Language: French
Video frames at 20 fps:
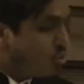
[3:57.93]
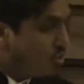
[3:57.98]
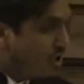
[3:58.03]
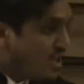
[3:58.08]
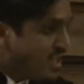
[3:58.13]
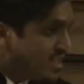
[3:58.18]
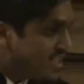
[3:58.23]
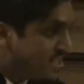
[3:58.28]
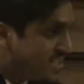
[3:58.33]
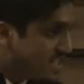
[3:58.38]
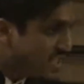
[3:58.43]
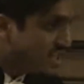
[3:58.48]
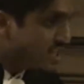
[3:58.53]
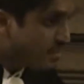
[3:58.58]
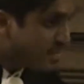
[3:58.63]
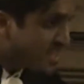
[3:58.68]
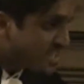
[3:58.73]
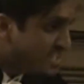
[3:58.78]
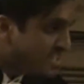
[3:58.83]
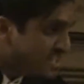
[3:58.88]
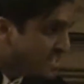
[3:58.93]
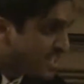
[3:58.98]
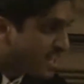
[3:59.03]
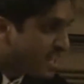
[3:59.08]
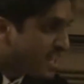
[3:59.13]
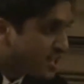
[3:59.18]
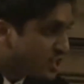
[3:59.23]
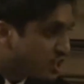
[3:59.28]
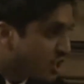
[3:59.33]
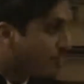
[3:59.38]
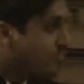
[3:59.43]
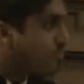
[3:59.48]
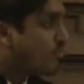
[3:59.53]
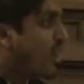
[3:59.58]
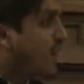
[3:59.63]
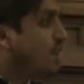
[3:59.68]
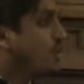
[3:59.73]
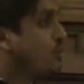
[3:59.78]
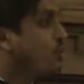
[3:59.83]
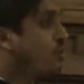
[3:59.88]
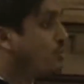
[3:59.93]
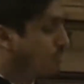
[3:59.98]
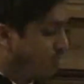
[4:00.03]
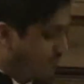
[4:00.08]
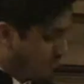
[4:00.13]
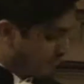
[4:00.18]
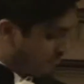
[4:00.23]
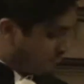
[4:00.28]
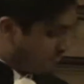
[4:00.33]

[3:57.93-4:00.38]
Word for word: Oui, ici, dans ma cité, les gens font la queue.